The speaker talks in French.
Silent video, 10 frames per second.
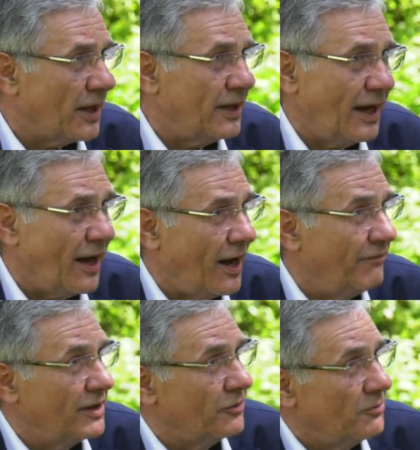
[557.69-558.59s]
Bah, là,
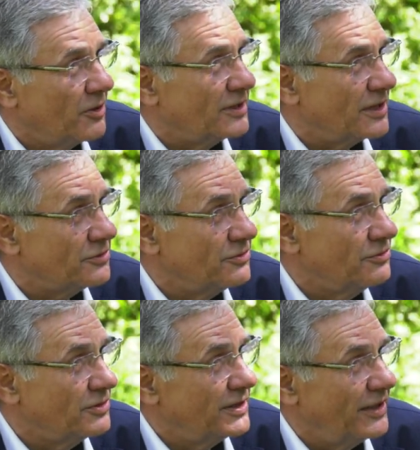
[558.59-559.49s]
avec l'augmentation du
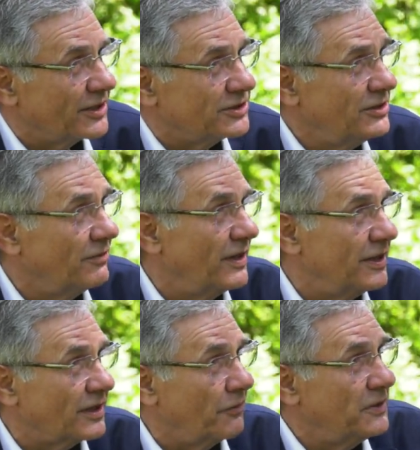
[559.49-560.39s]
coût de l'énergie, on va
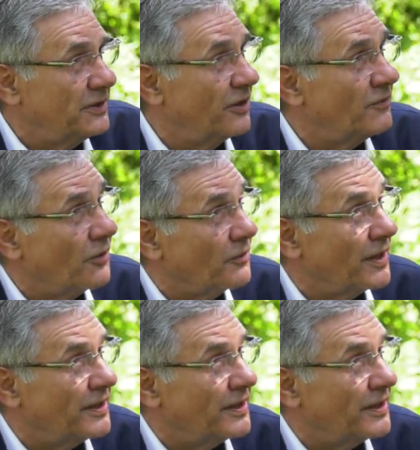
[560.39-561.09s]
être à 8-9 ans.